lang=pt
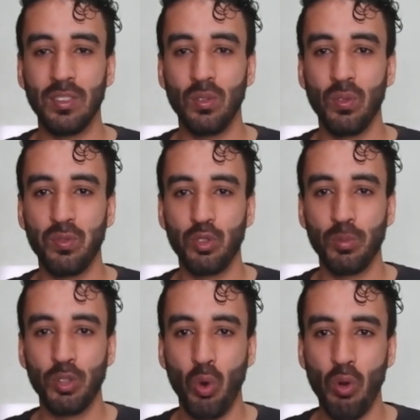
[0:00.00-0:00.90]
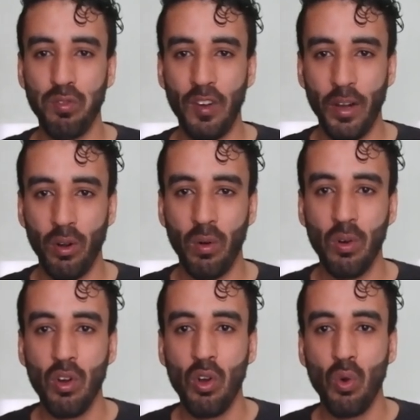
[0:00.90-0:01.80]
ano o filme O
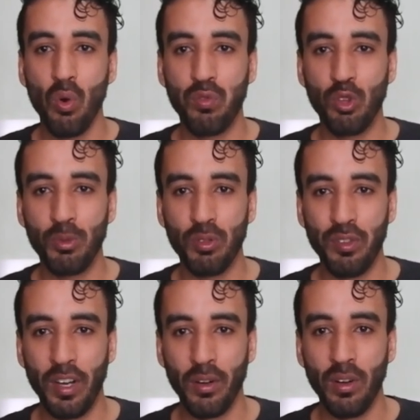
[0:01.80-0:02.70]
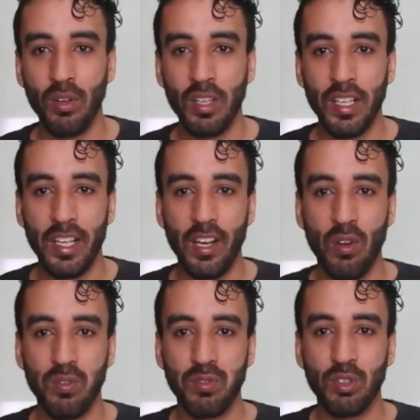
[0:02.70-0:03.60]
Farol. O filme O Farol é
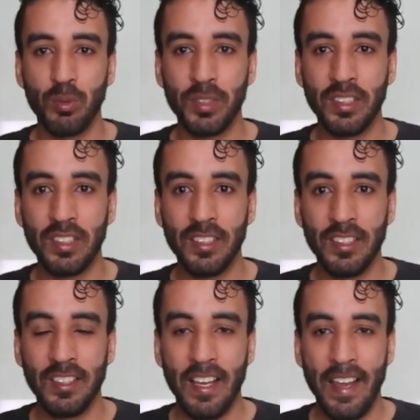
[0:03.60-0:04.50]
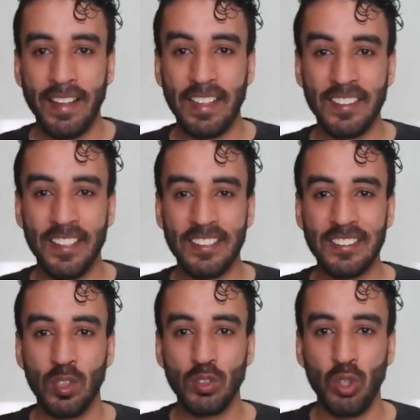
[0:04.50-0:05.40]
um filme que é da
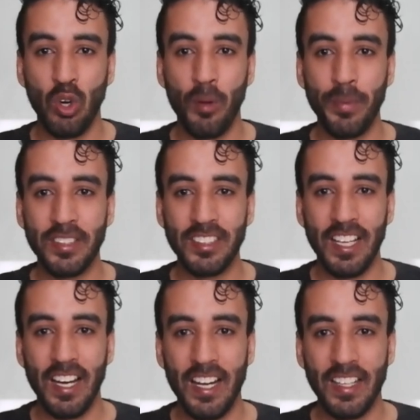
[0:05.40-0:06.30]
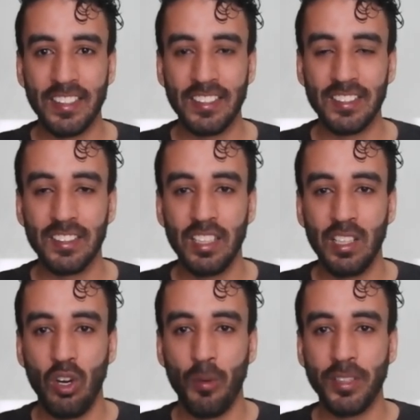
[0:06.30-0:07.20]
direção de Robert Ergs.
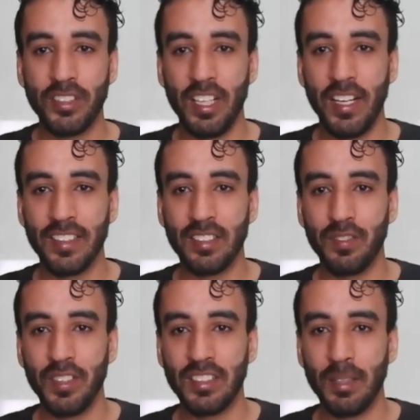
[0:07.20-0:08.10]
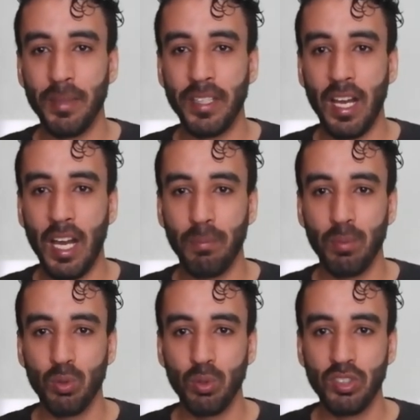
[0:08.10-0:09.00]
Robert Ergs fez também A
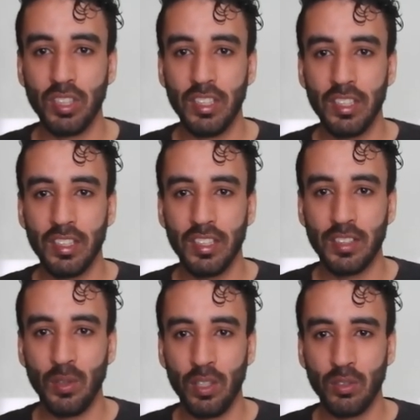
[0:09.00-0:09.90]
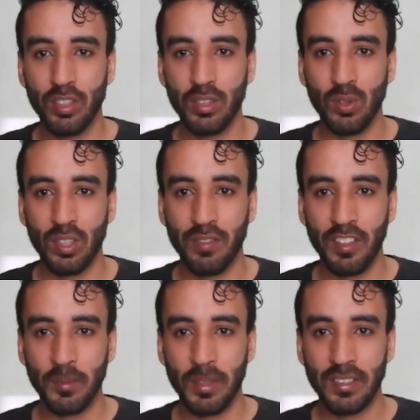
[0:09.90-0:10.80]
Bruxa, então ele é um diretor que
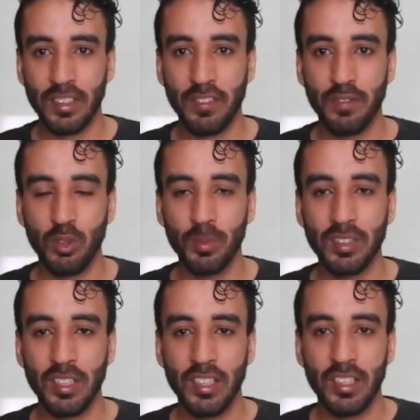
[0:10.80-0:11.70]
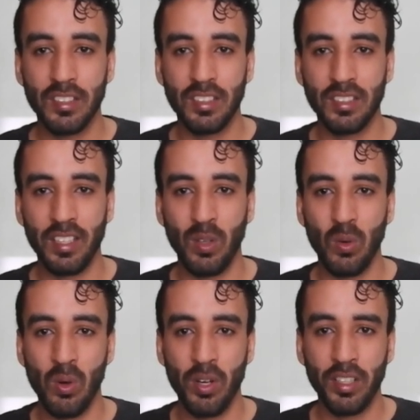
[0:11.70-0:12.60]
faz bastante filmes de
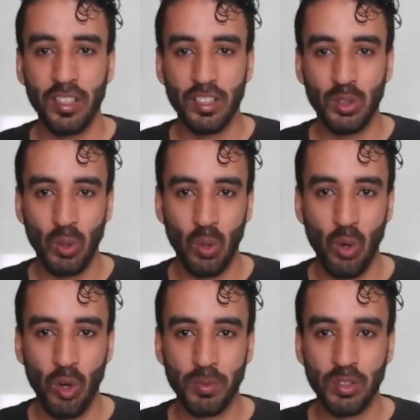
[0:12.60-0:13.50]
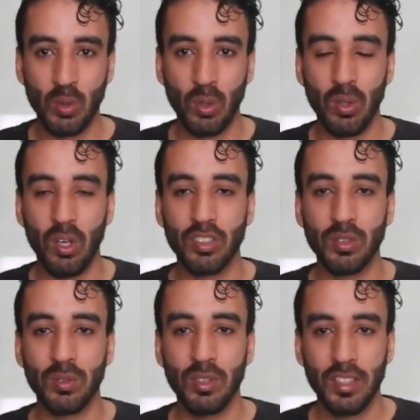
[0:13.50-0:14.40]
terror, de horror
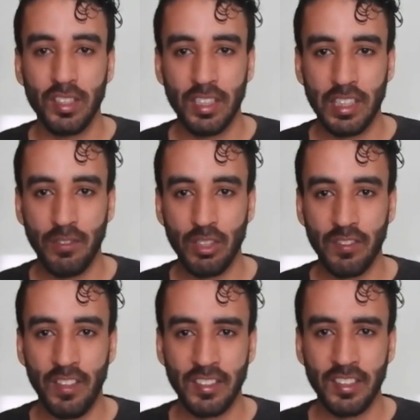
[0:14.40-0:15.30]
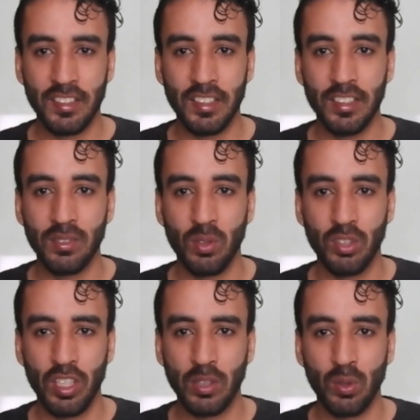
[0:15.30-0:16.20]
psicológico. Então você vai sentir isso
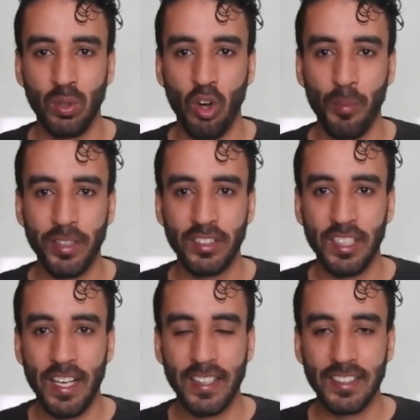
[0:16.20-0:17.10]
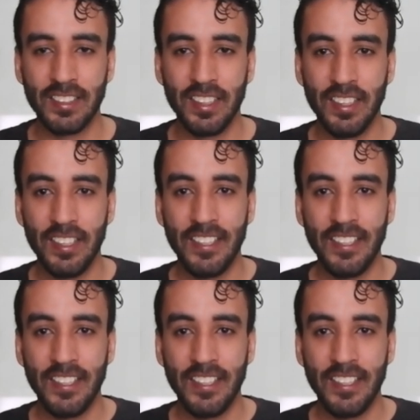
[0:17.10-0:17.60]
no diretor Robert Ergs.